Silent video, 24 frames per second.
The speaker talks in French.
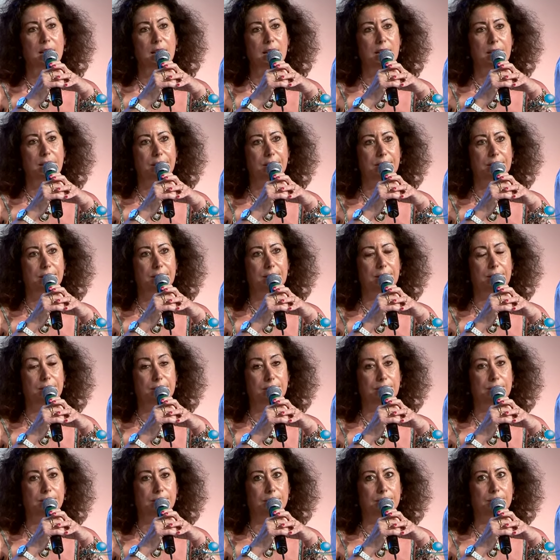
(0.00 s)

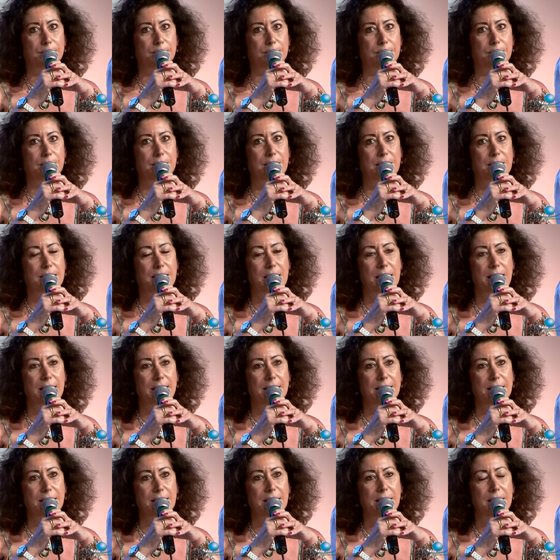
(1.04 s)
des
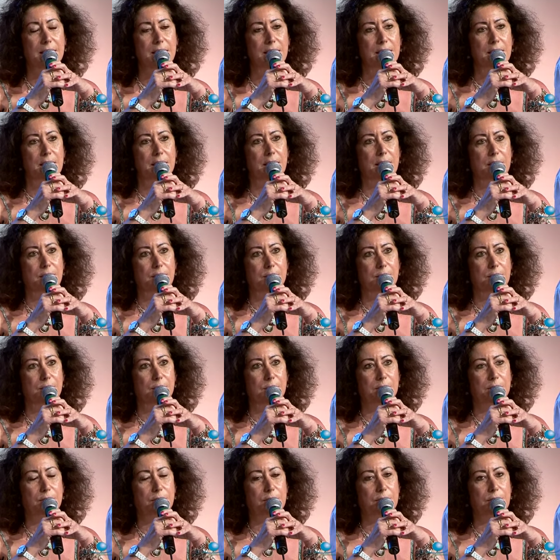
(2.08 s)
salariés. Euh, mais
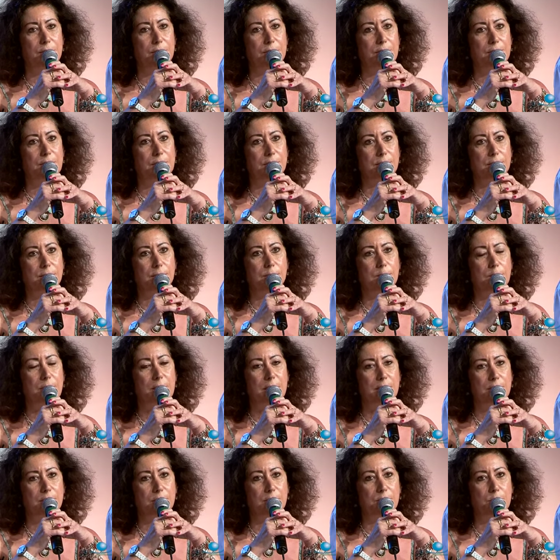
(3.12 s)
trop souvent, euh, on,
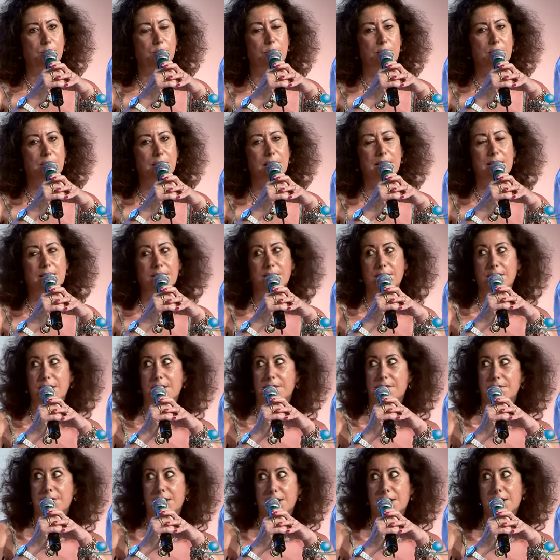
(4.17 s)
parle, on pense à la santé
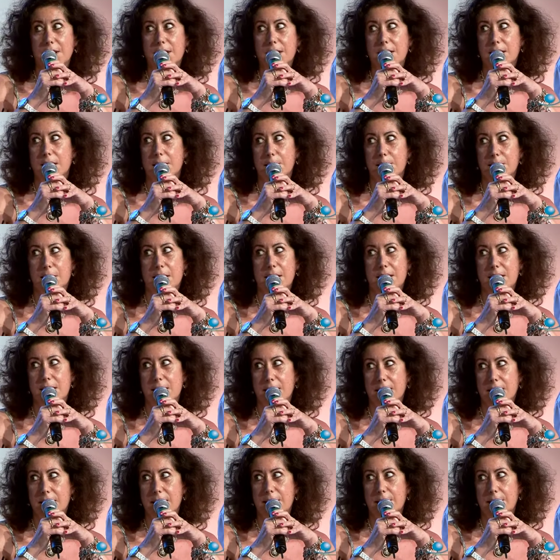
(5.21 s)
physique et pas
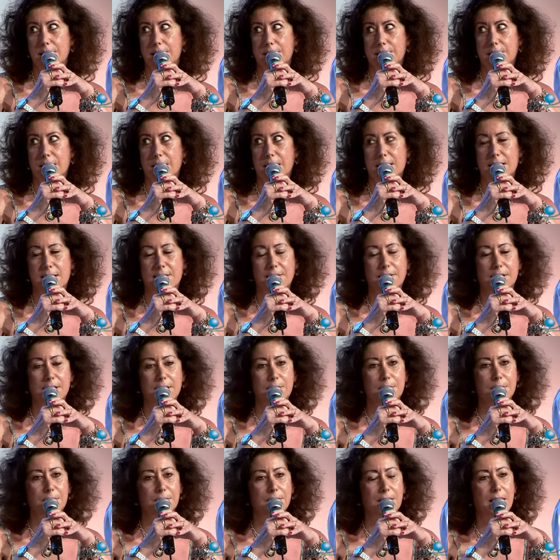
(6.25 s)
assez euh, à la santé
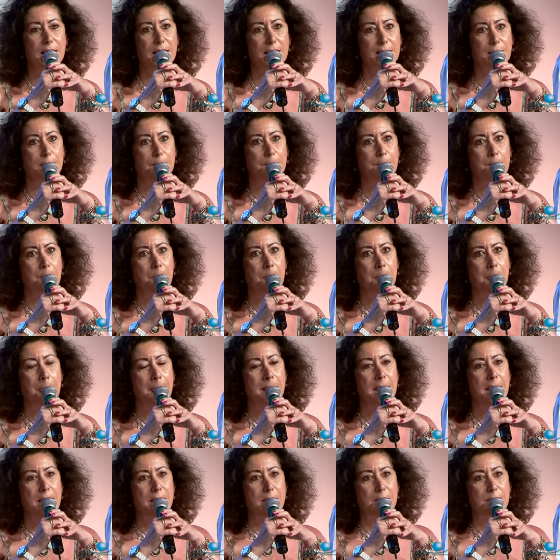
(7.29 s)
mentale.
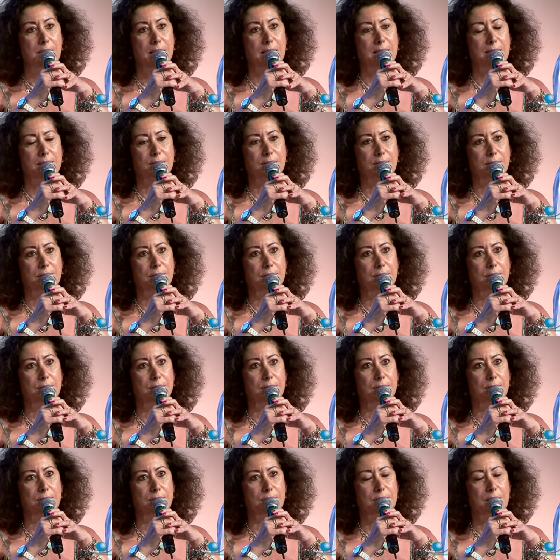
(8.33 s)
Parce
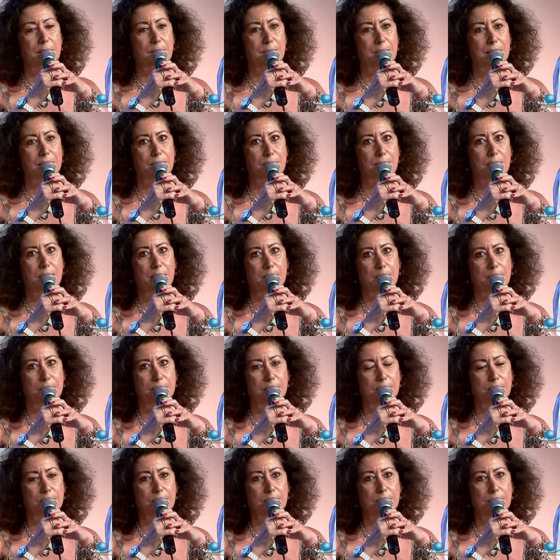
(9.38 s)
qu'on s'aperçoit
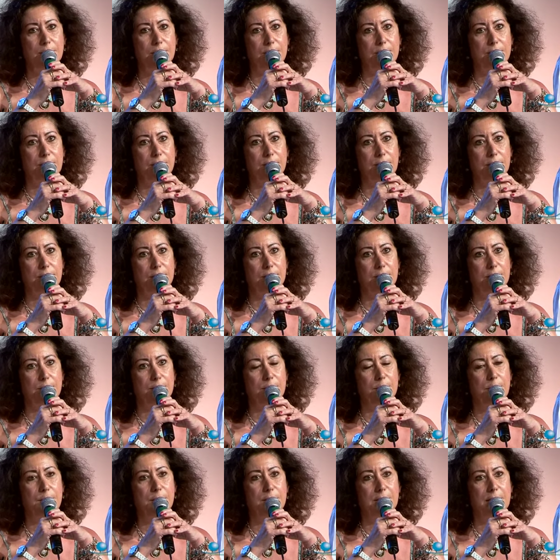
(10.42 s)
rapidement que,
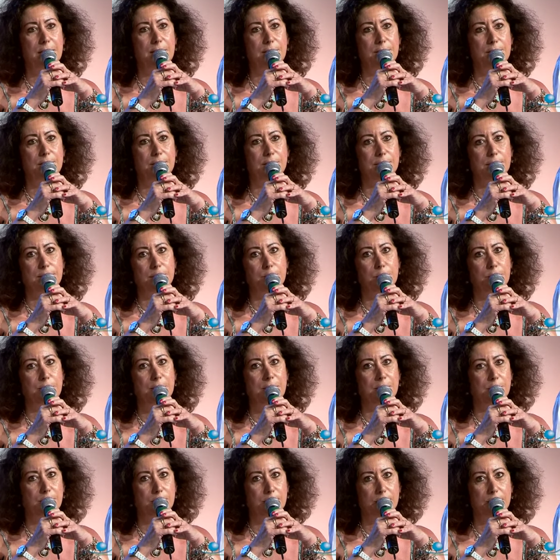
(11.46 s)
même avec
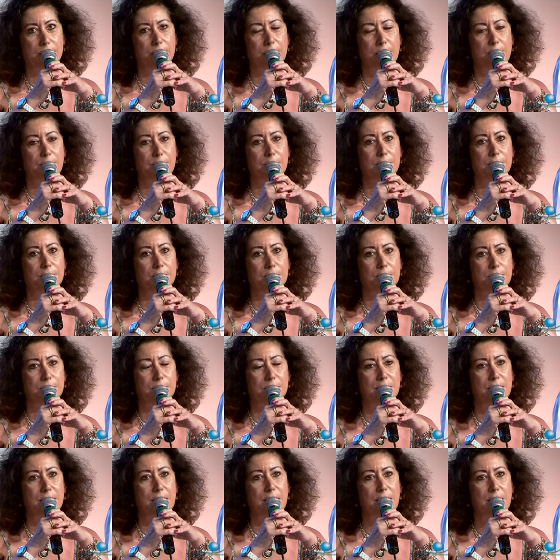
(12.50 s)
peut-être de la bonne
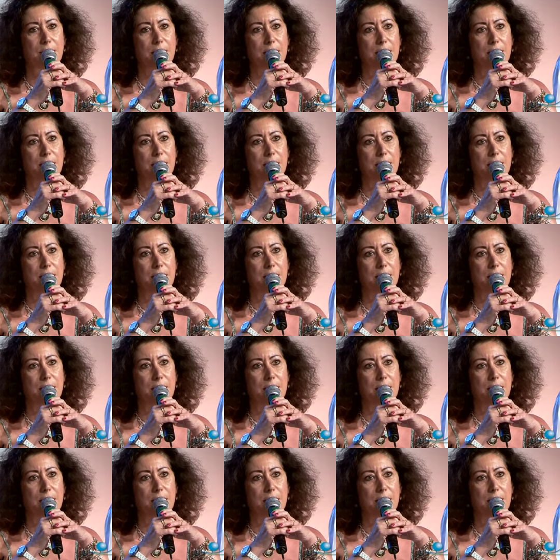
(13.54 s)
volonté,